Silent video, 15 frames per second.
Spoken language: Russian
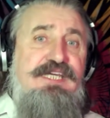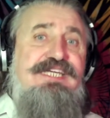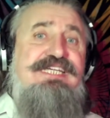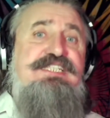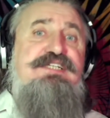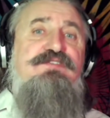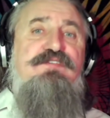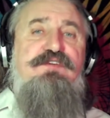
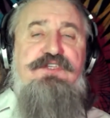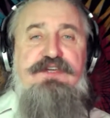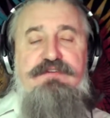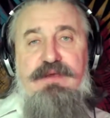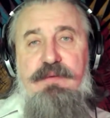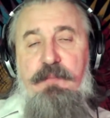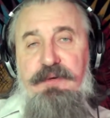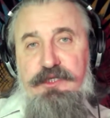Если вы в это
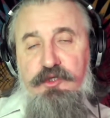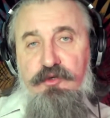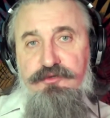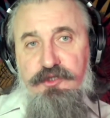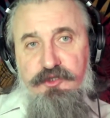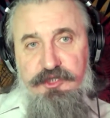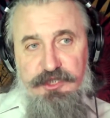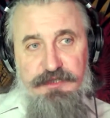время
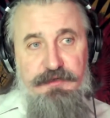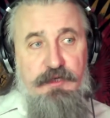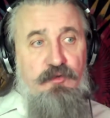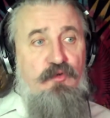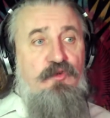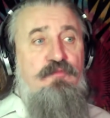подойдете к человеку,